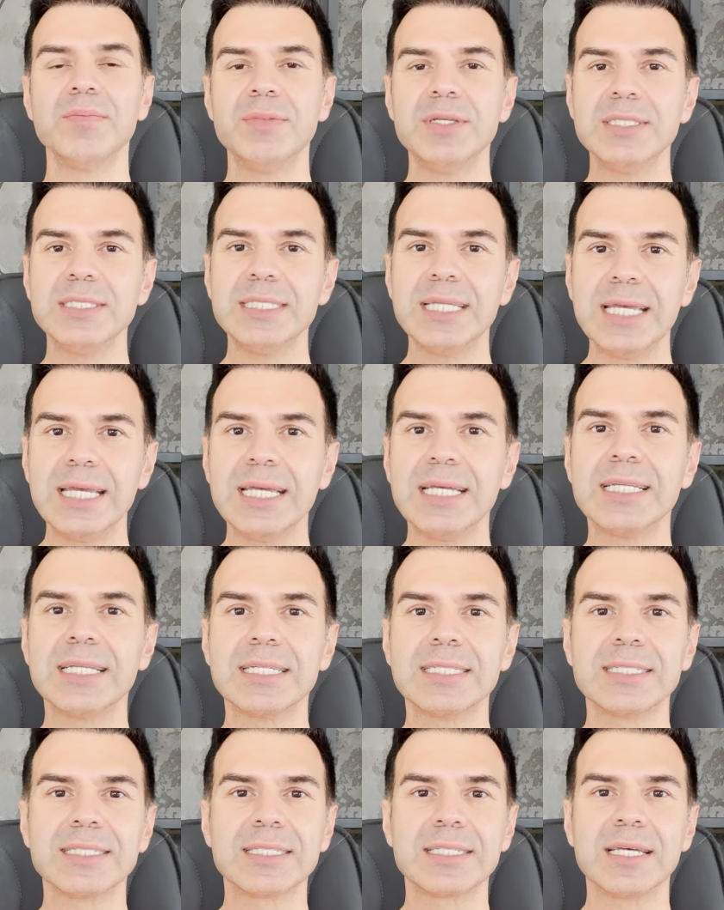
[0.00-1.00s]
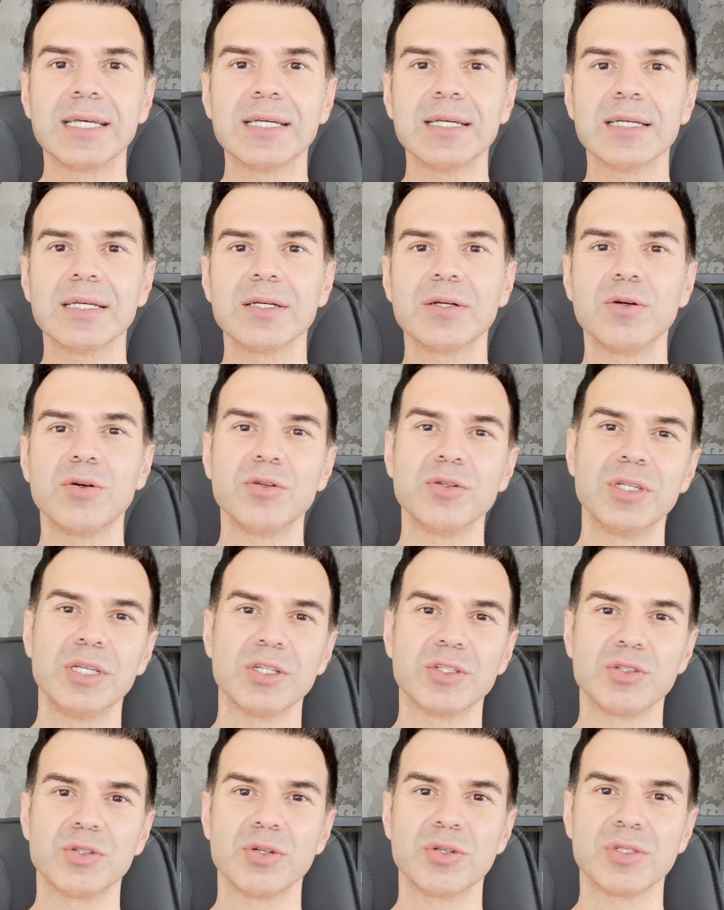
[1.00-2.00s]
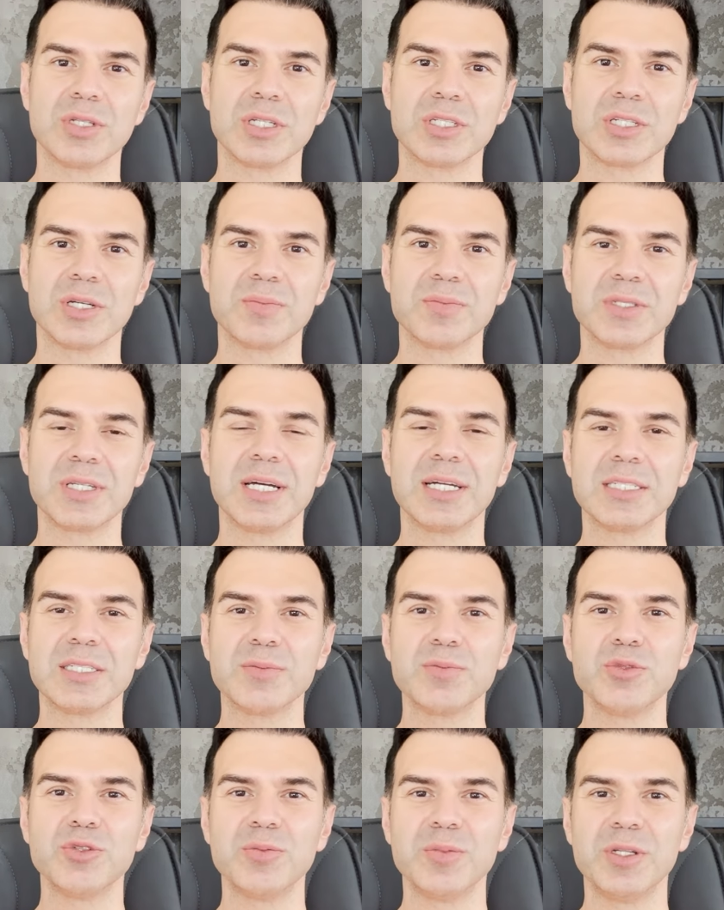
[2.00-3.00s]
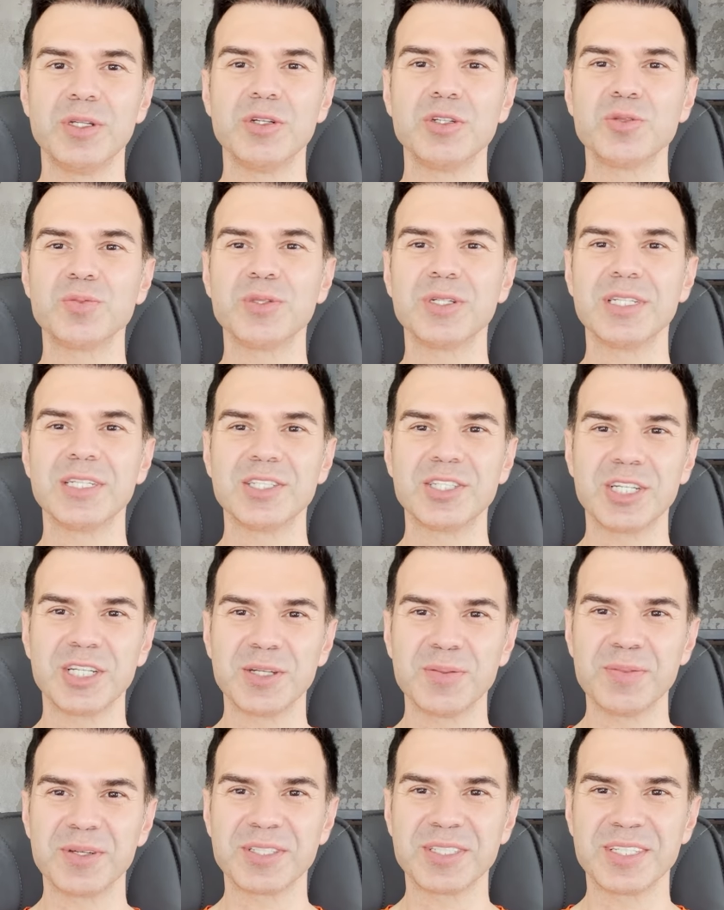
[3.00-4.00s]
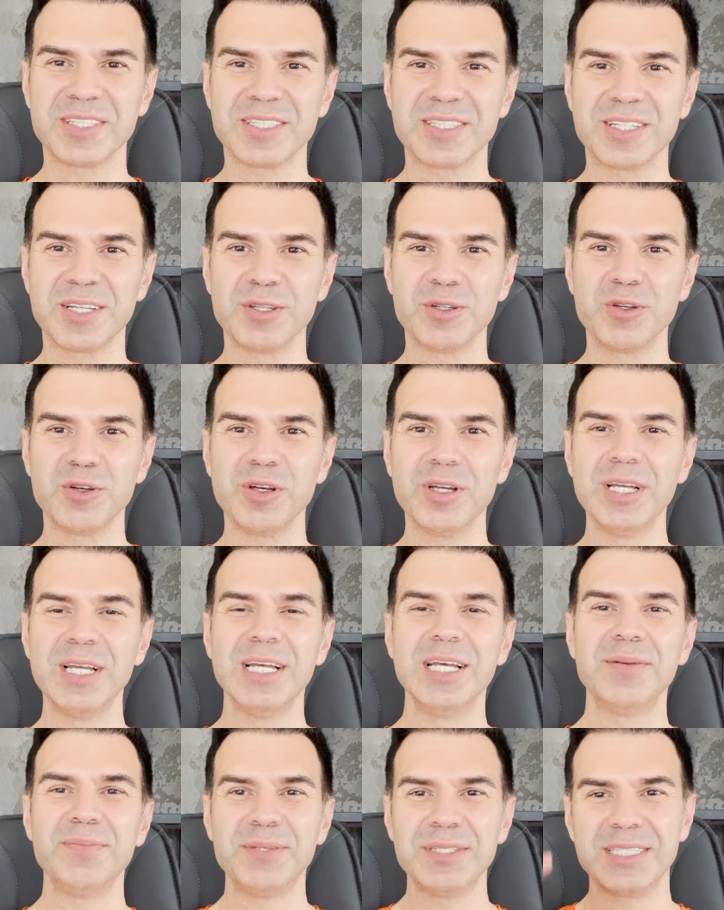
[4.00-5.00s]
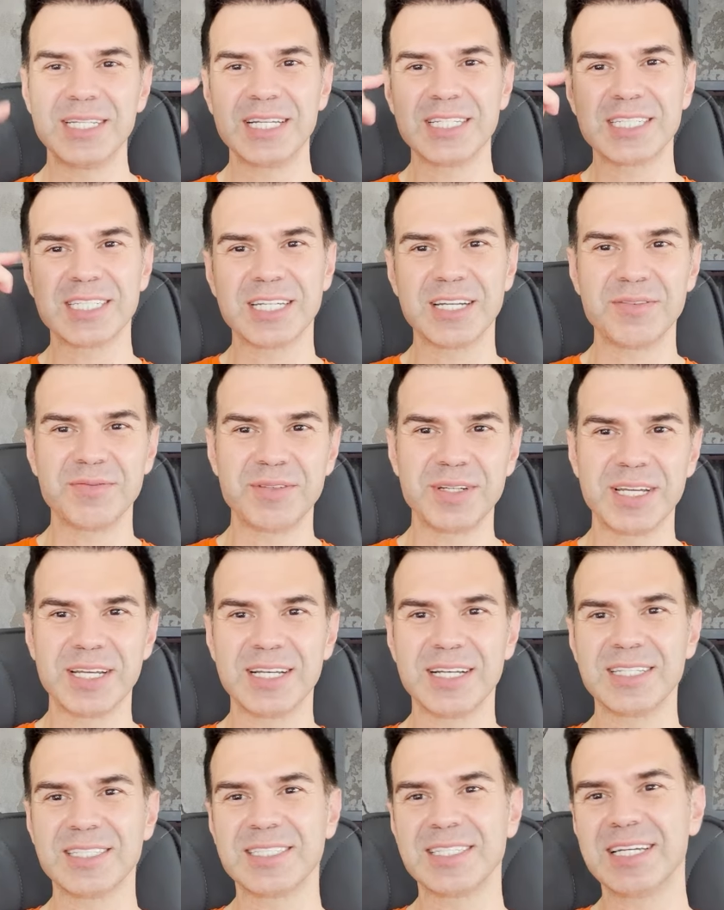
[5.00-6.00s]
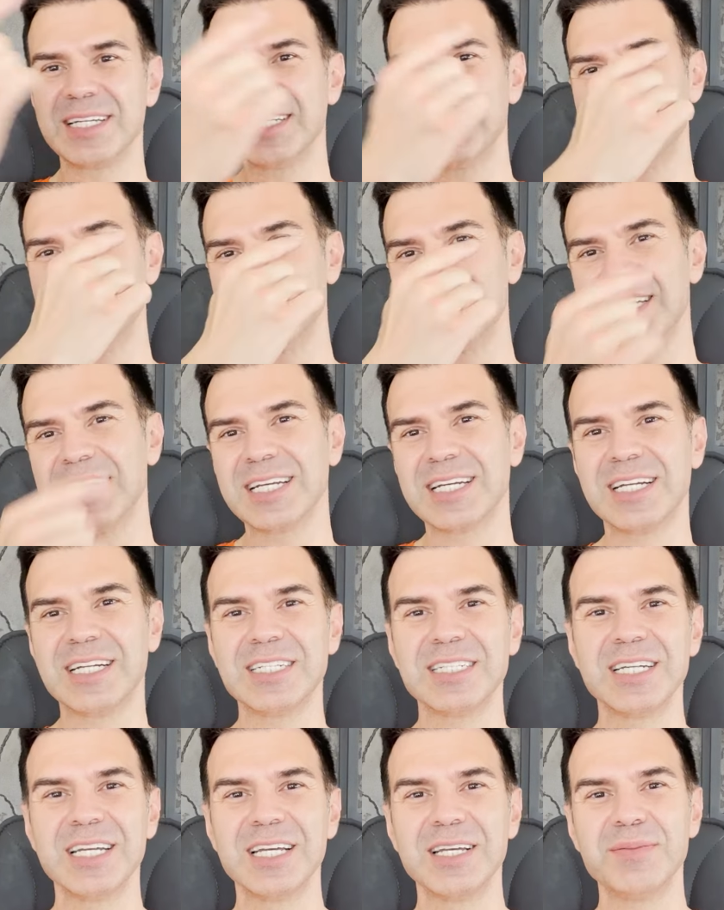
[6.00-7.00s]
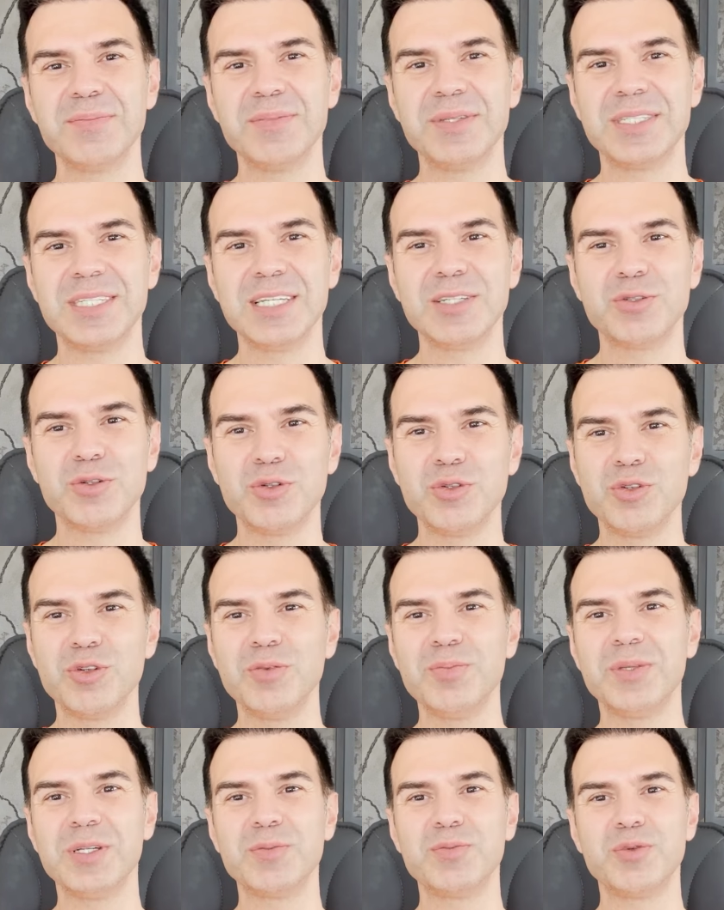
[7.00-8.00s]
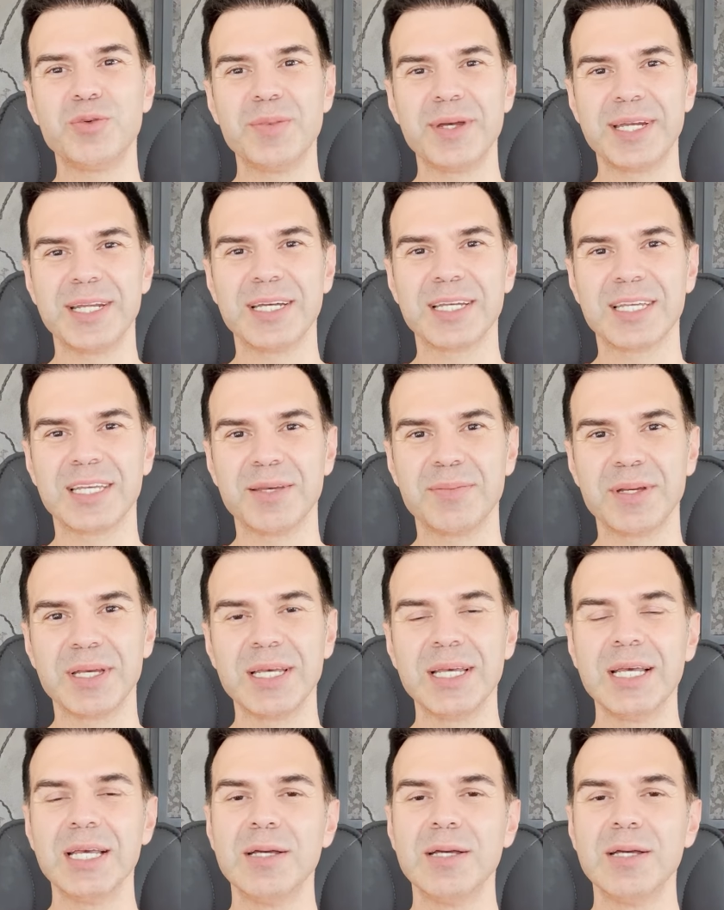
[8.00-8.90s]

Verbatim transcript: Biz neye inanırsak onu yaşıyoruz yaşamımızda. Artık bunu biliyoruz. Buna da çekim yasası deniyor. Bizden çıkan frekanslar yine tekrar bize dönüyor bir bumerang gibi.